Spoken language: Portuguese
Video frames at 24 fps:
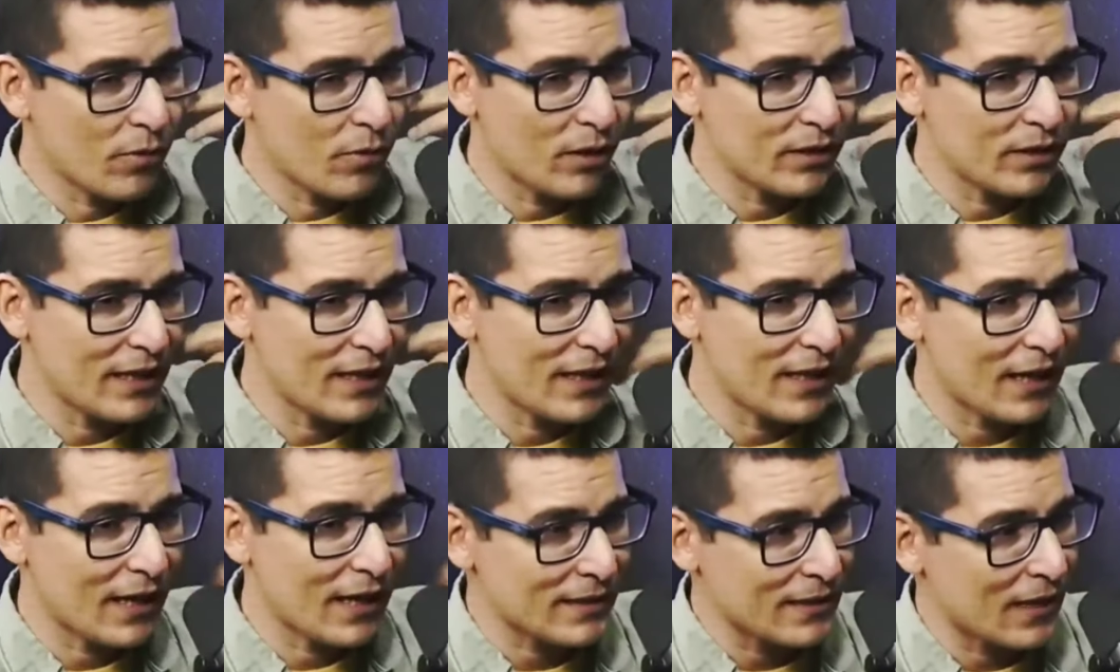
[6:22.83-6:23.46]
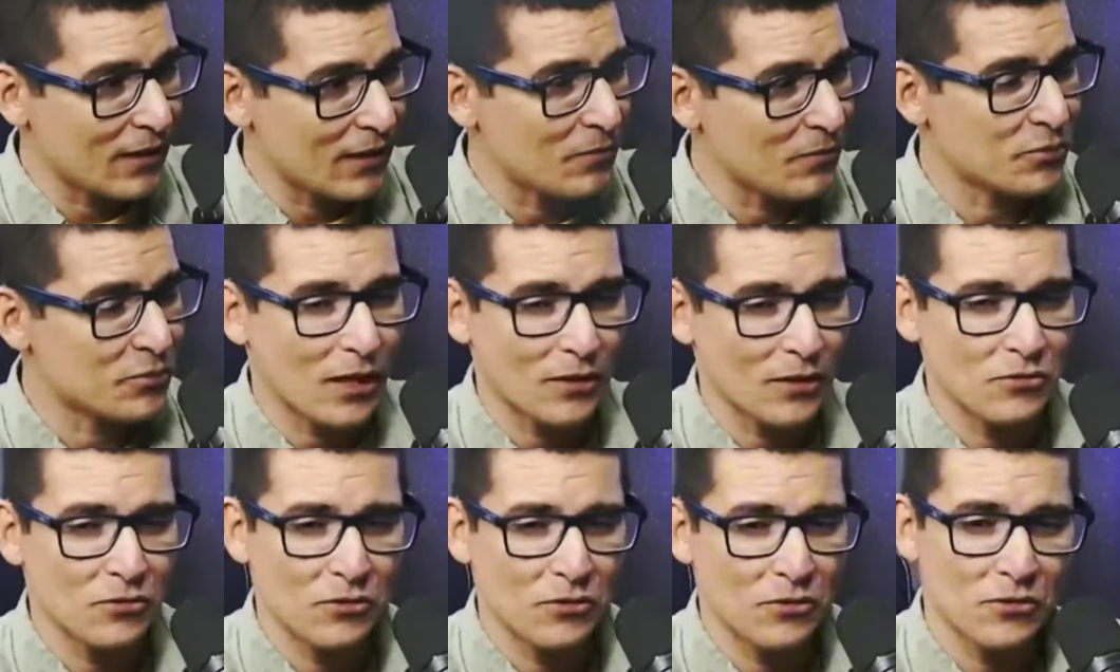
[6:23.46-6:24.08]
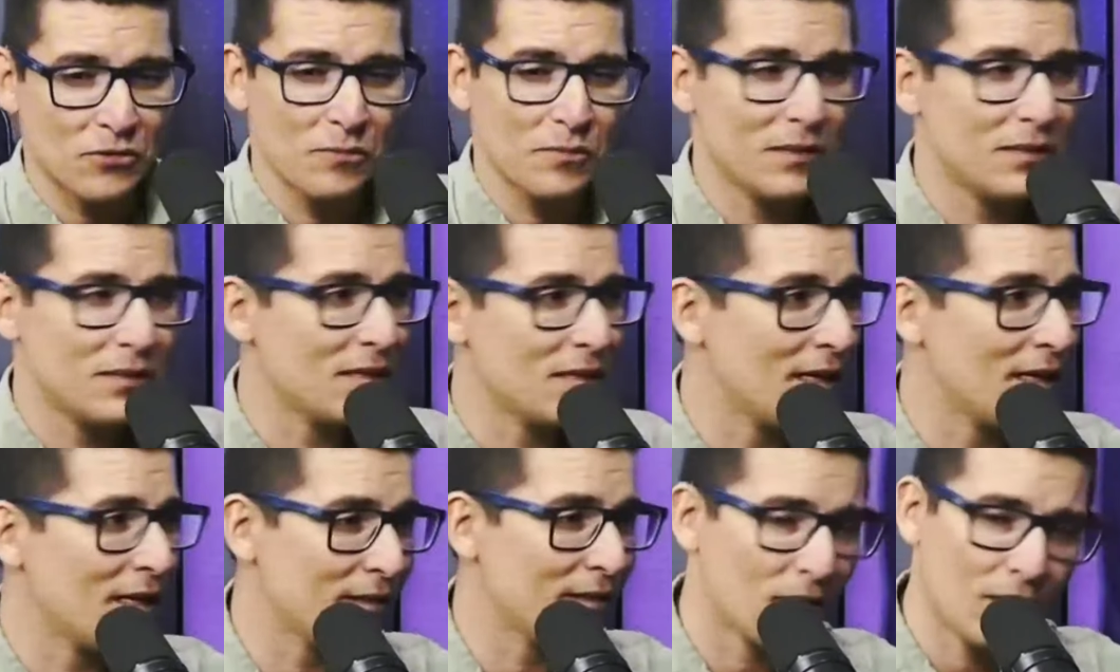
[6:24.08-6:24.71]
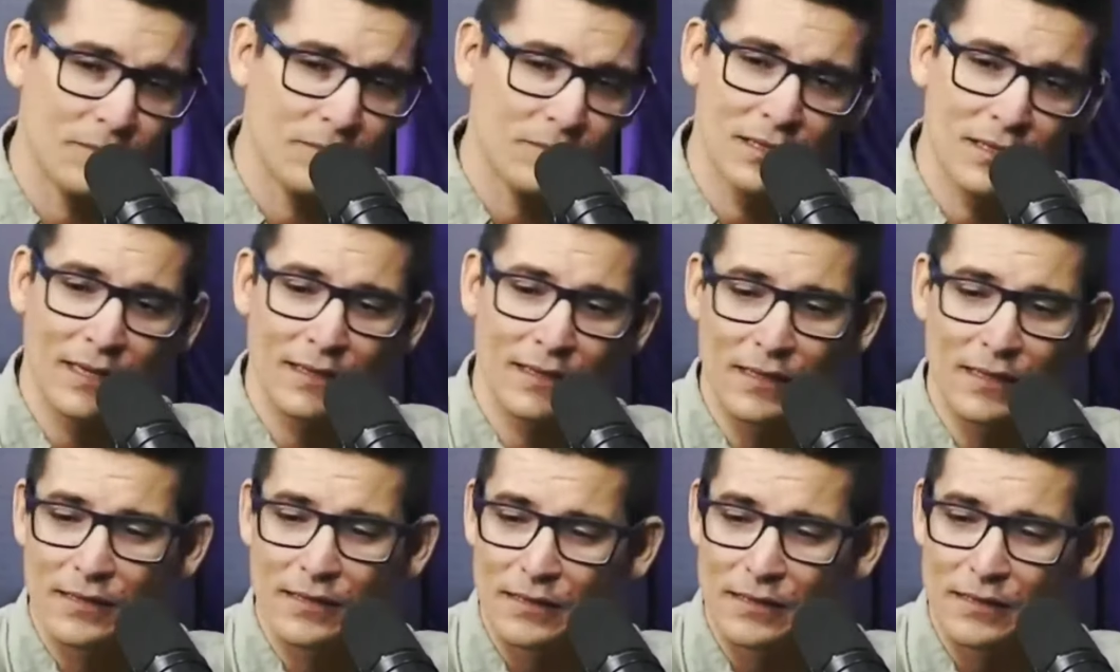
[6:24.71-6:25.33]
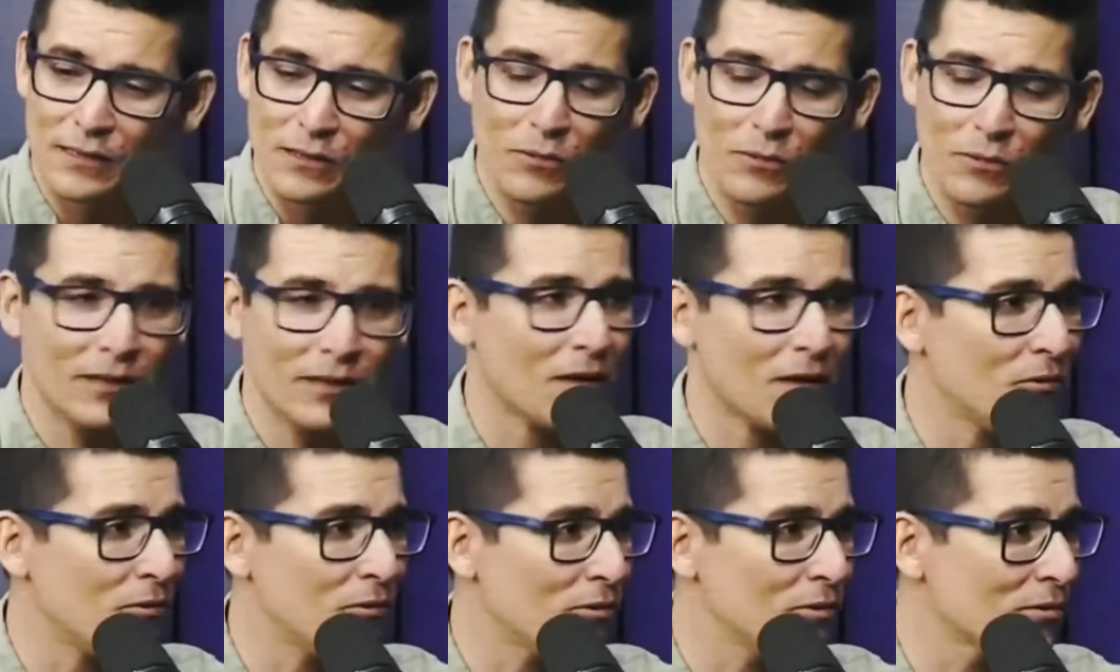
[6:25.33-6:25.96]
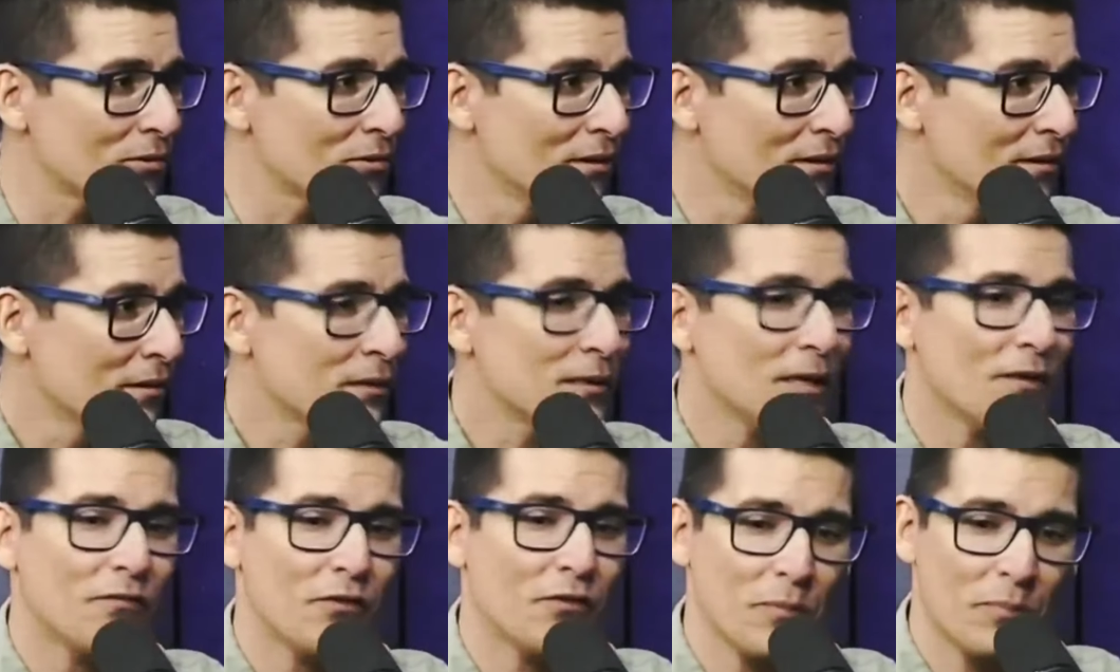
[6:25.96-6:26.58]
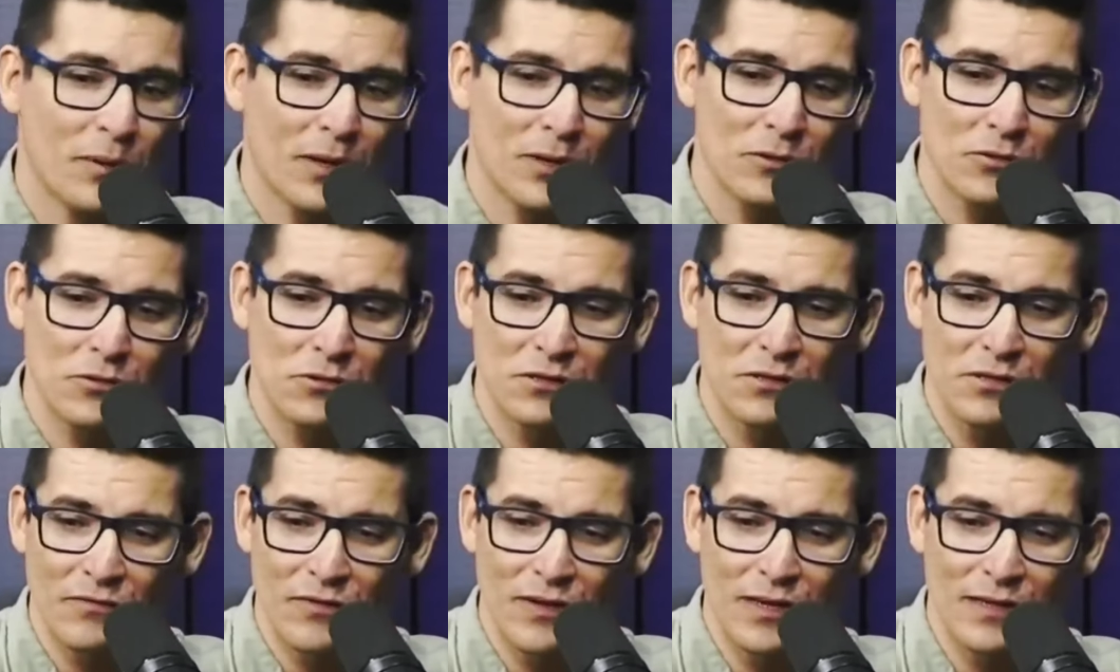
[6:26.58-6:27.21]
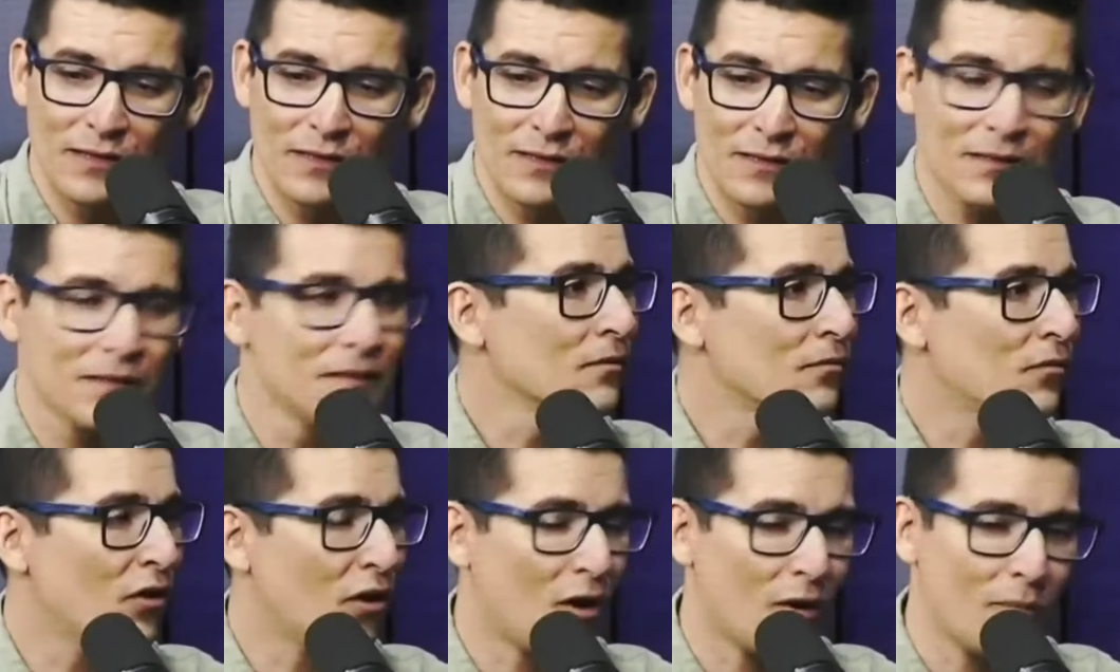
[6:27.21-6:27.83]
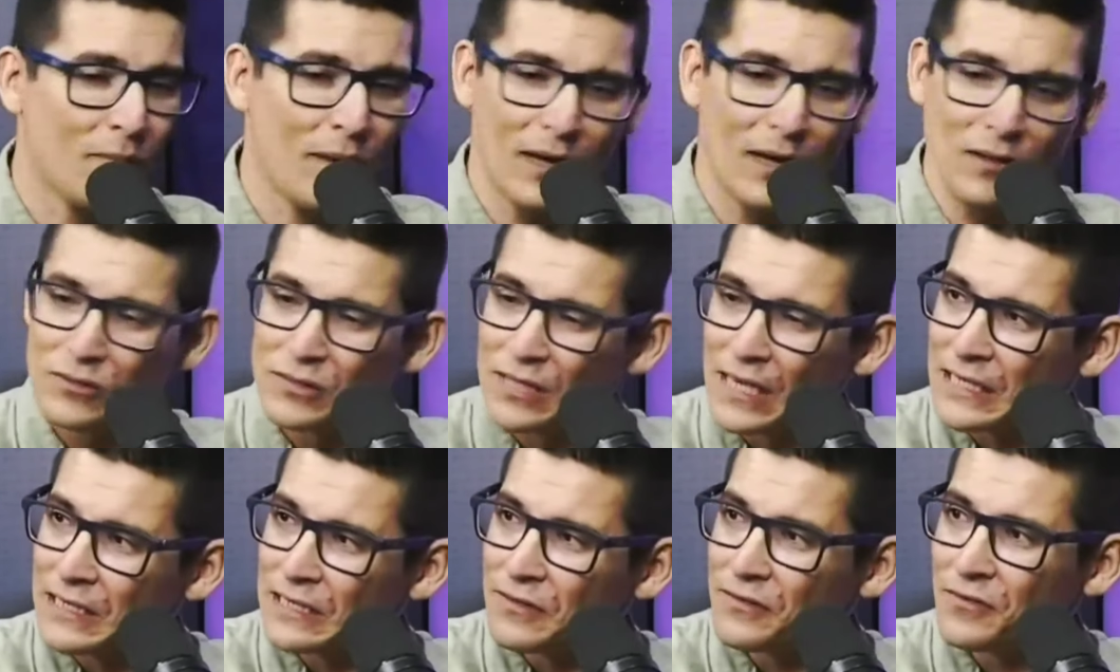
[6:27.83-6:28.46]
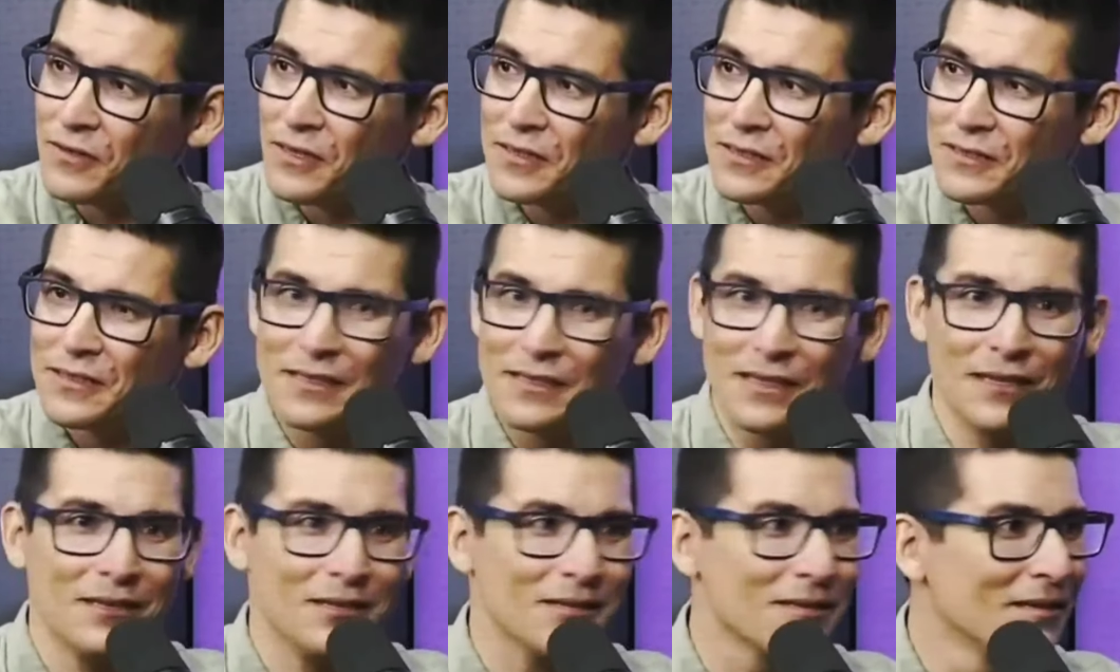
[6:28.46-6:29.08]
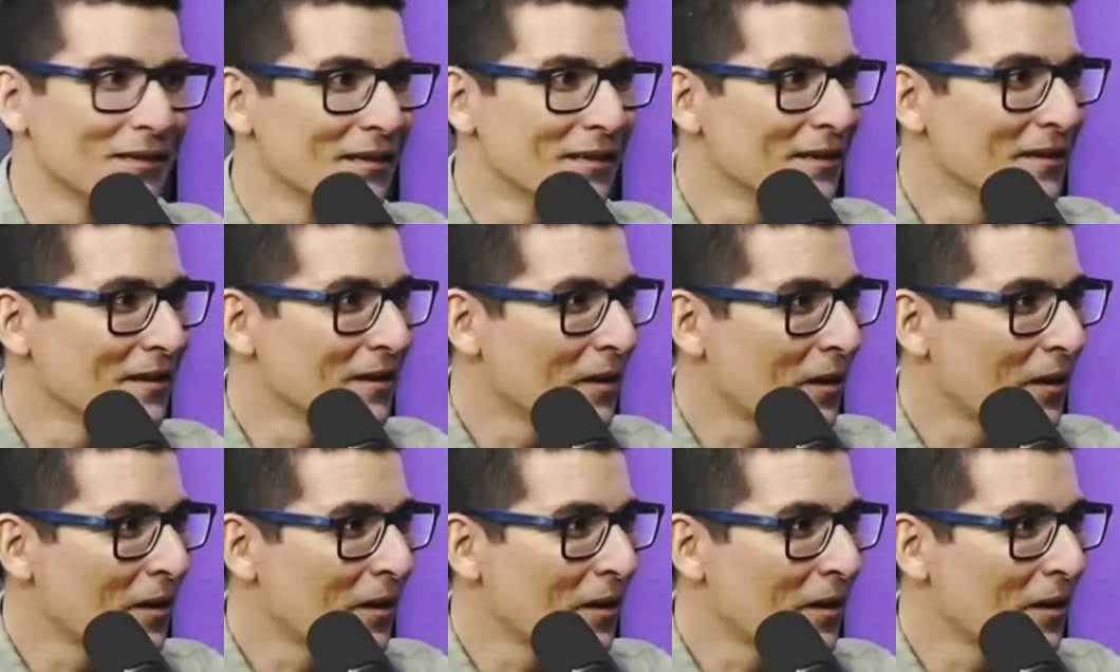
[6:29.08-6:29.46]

brother lá que tá indo pros Estados Unidos de bicicleta com a bicicleta de 150 conto, já foi preso 11 vezes, foi roubado 7 vezes, não é isso?